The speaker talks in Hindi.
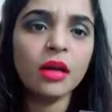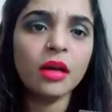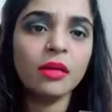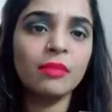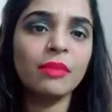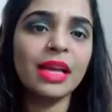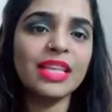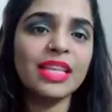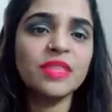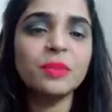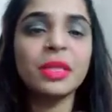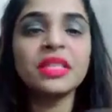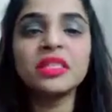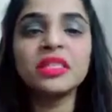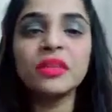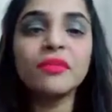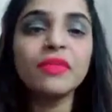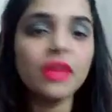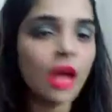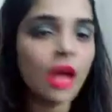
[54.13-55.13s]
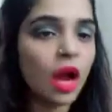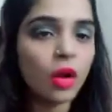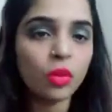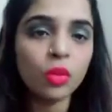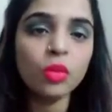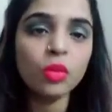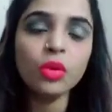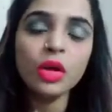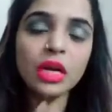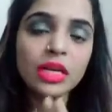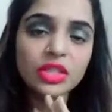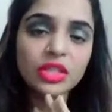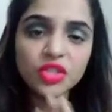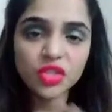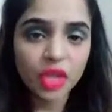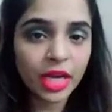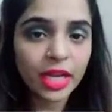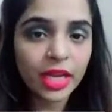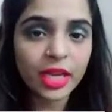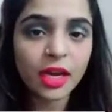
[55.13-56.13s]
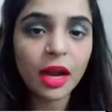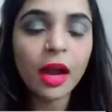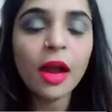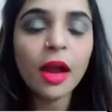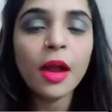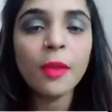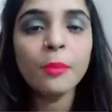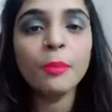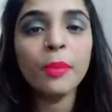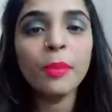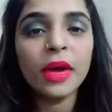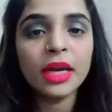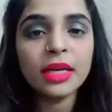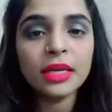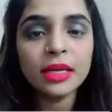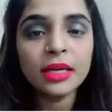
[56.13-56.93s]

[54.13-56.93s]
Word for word: एक्सपेंसिव ना हो चलेगा बट